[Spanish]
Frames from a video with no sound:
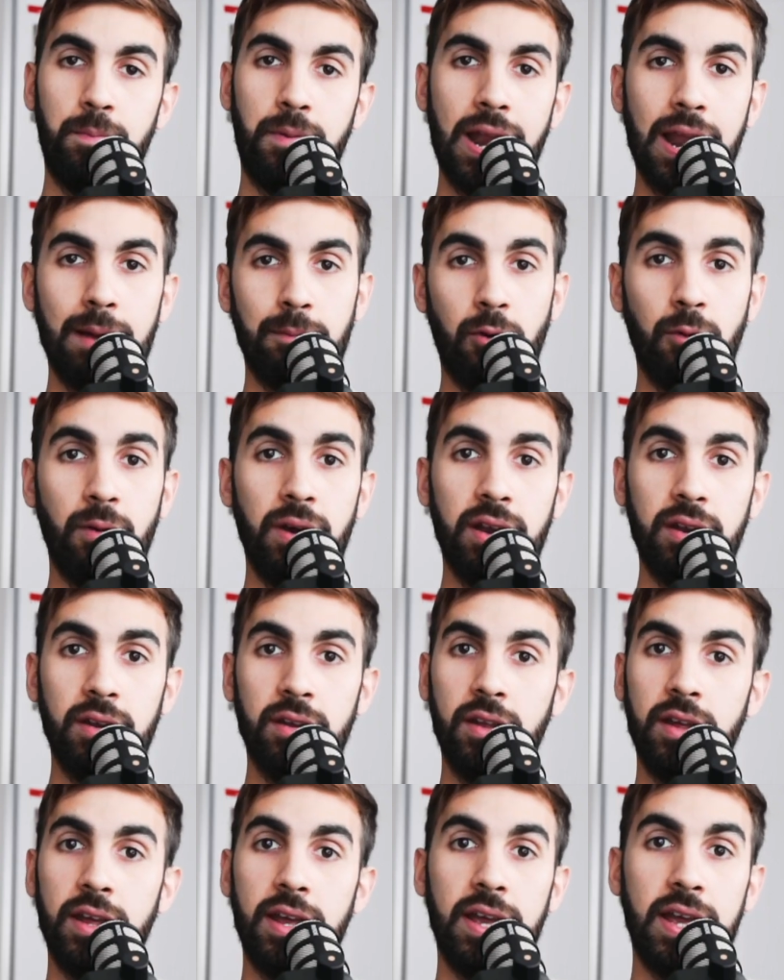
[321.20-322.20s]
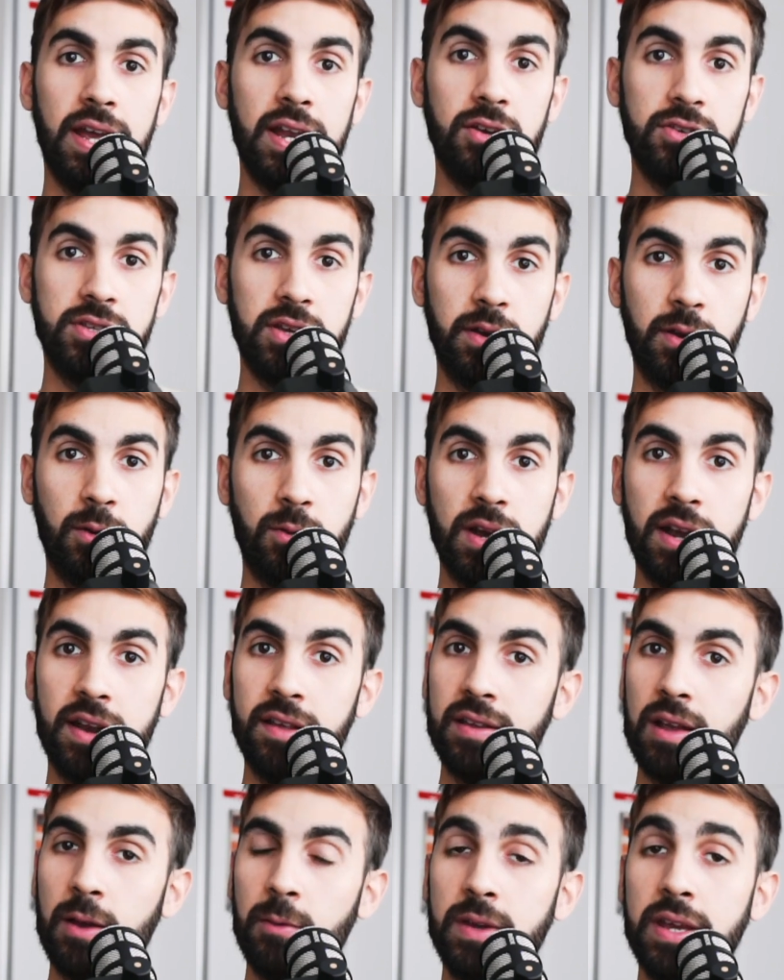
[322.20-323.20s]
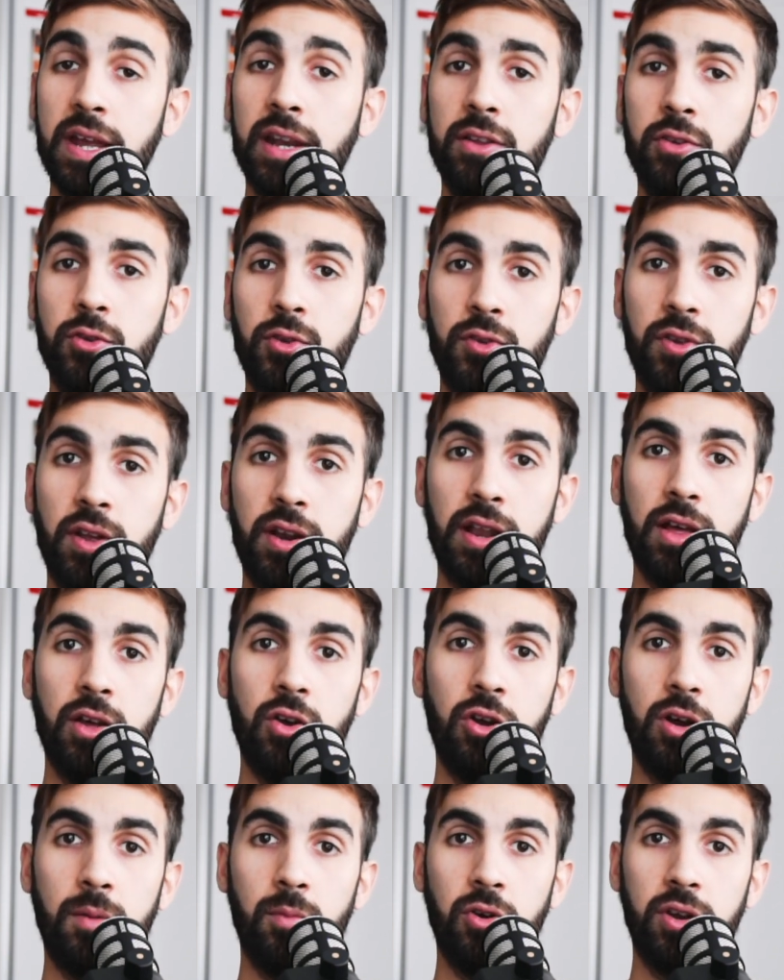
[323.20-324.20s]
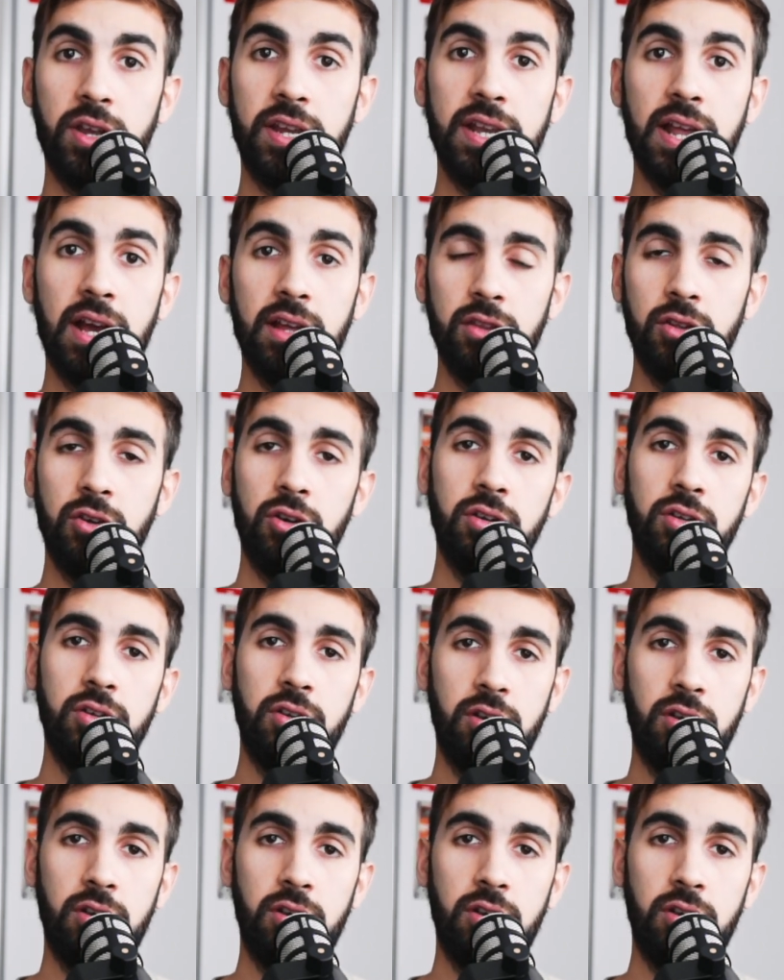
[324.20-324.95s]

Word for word: Para mover eh, los auriculares abiertos o cerrados como girando,